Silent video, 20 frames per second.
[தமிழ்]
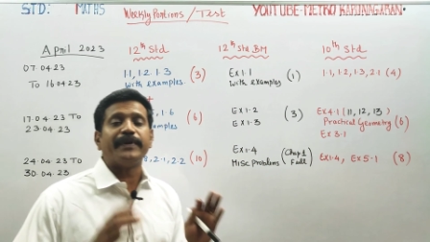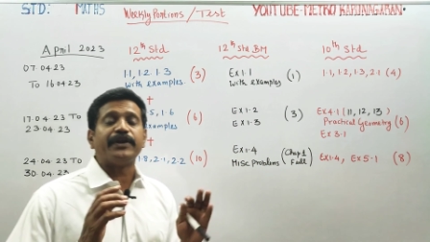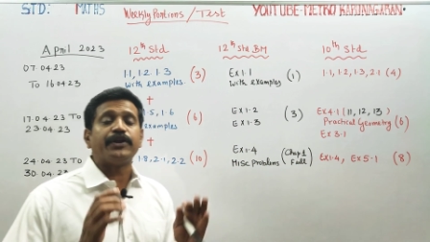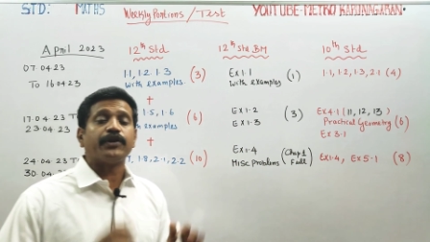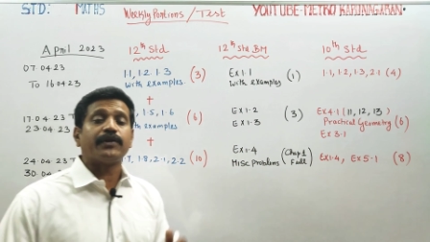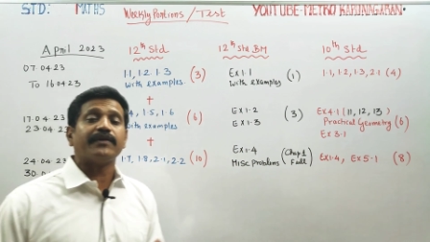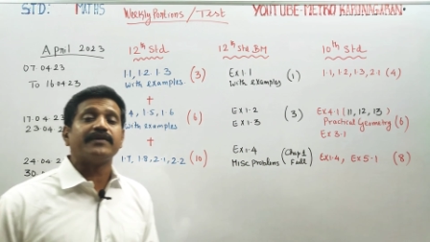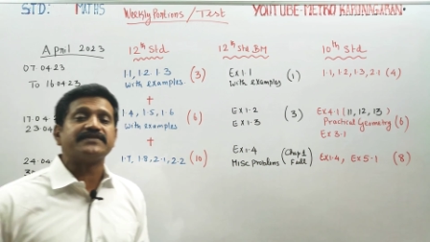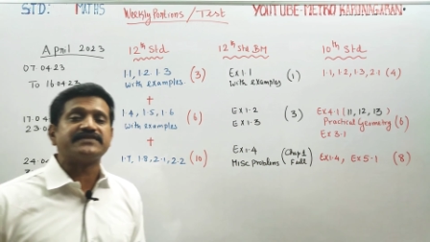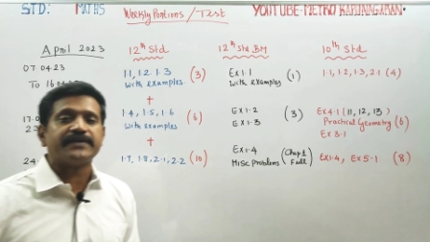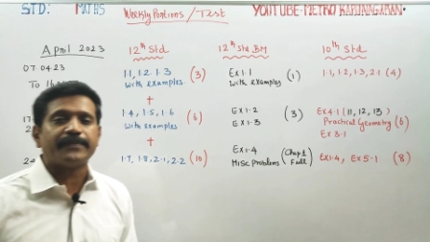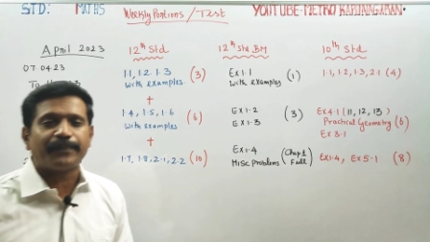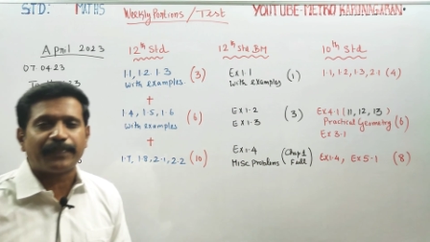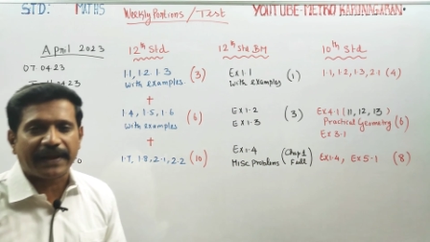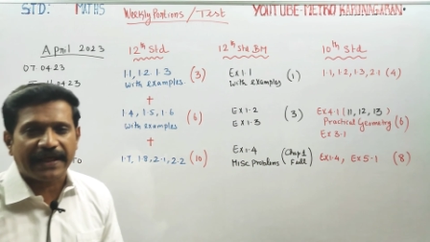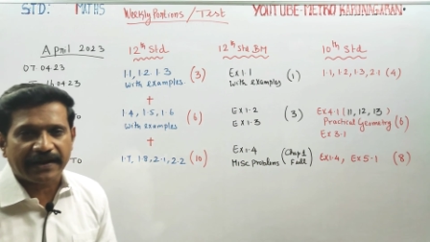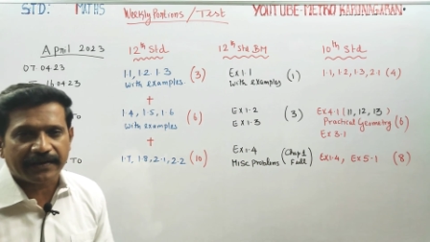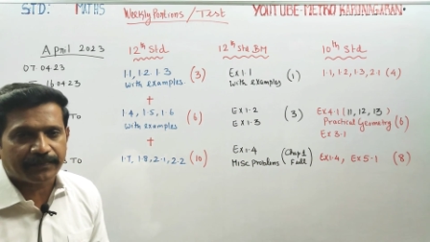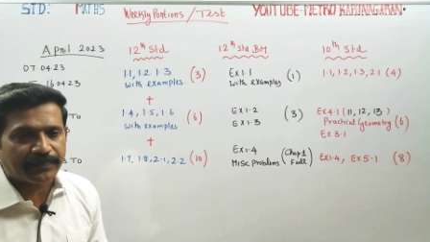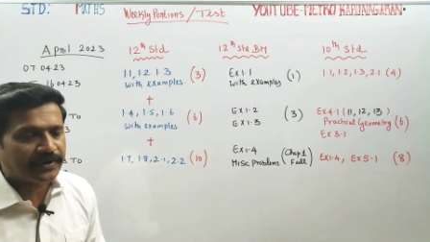மெட்டிகுலஸாக
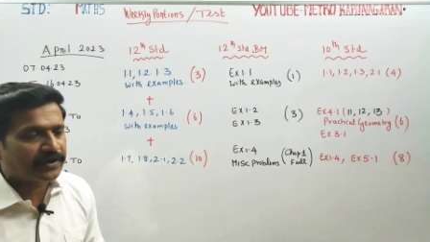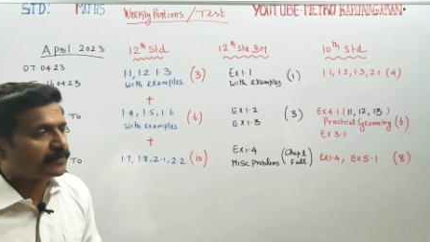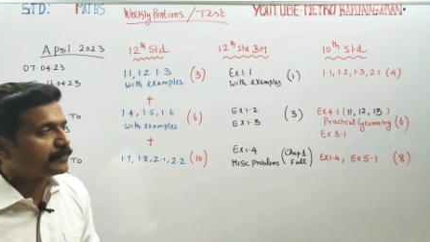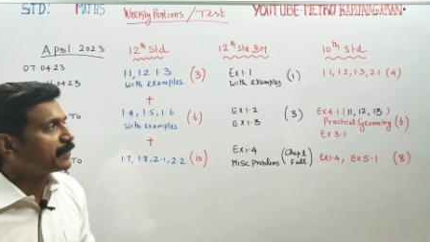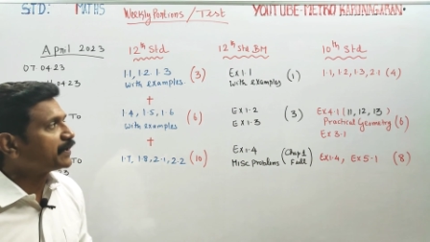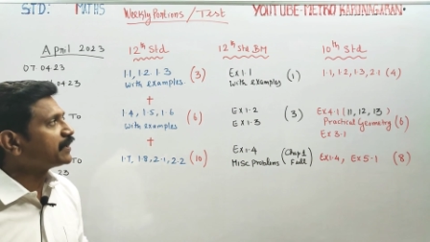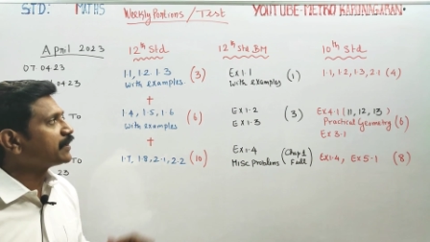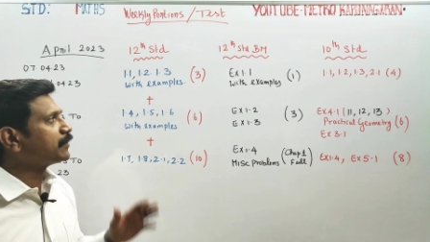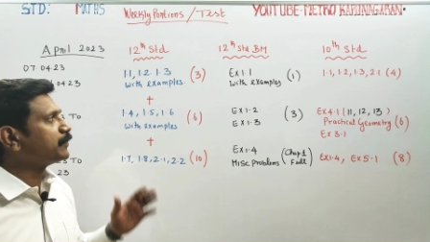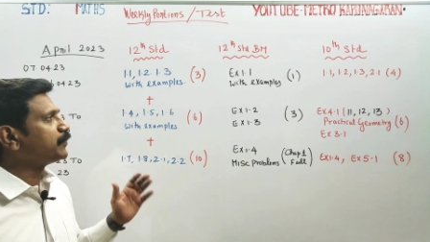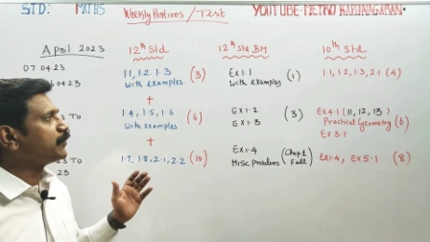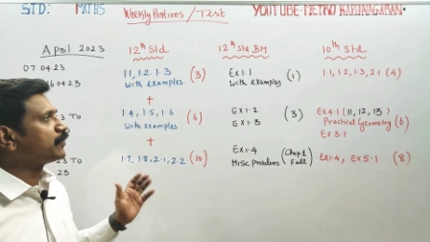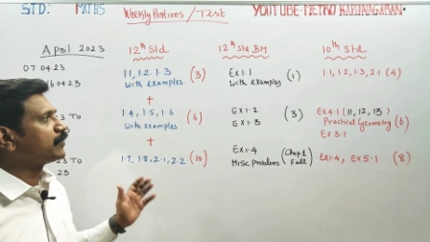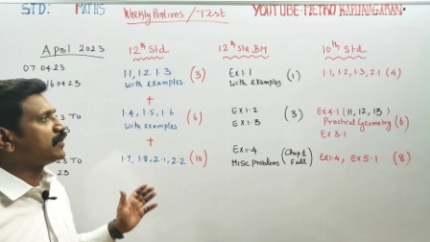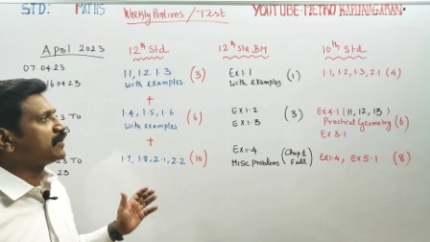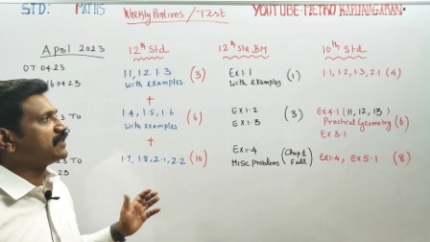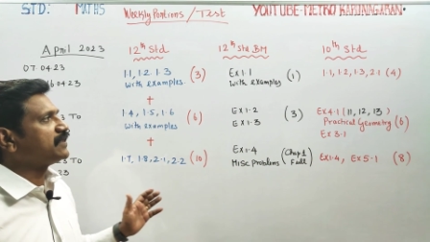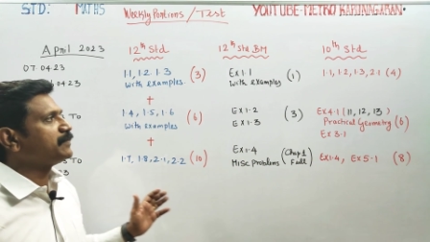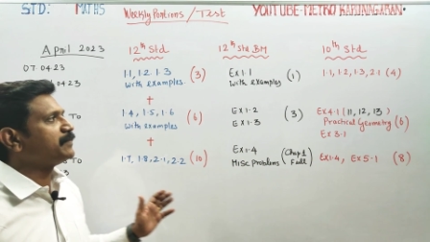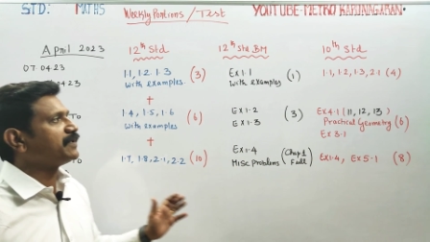பிளான் பண்ணி படிக்க
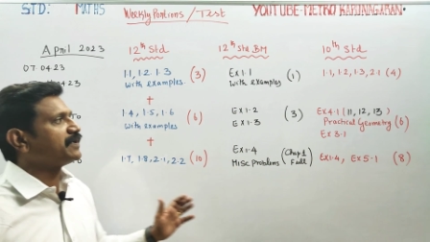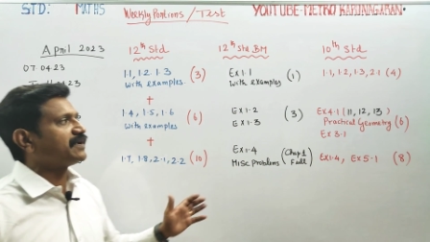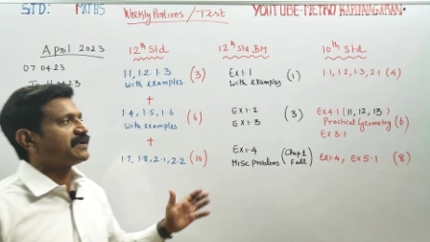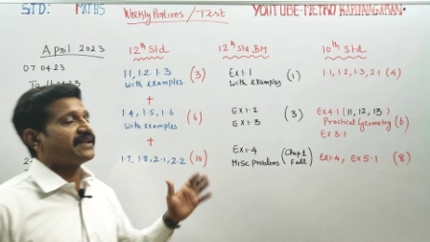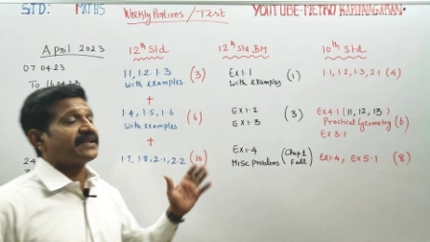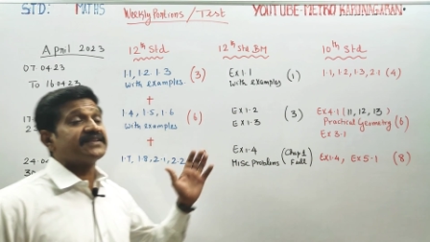போகிறோம் அதே மாதிரி